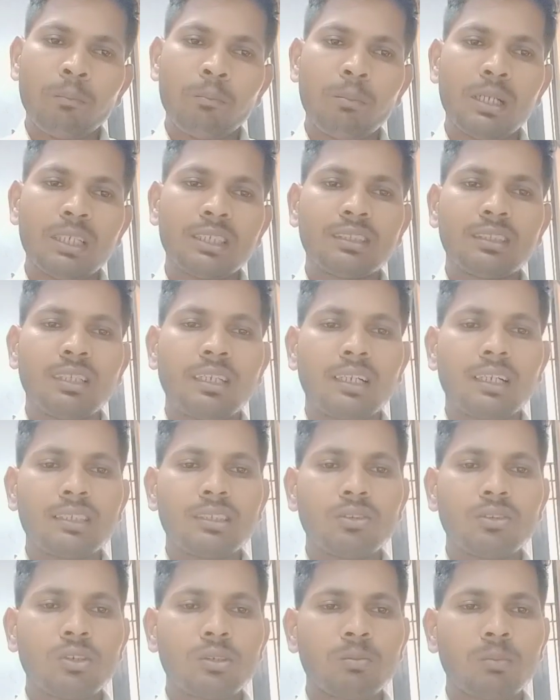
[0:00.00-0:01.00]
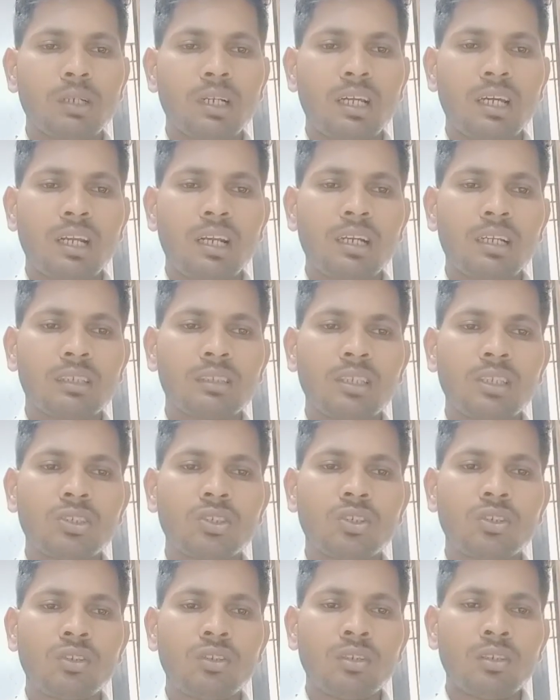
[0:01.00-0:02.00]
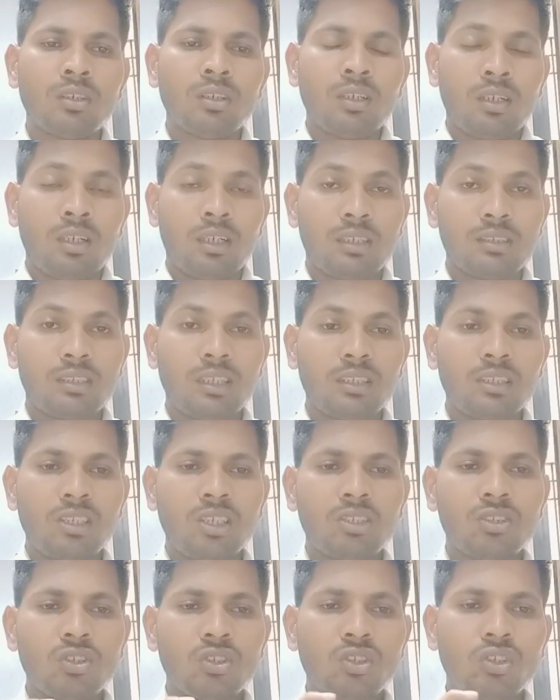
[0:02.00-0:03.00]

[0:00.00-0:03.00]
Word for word: बेस्ट तरीके से दोस्त तो बरकरार रखता है साथ ही साथ दोस्त तो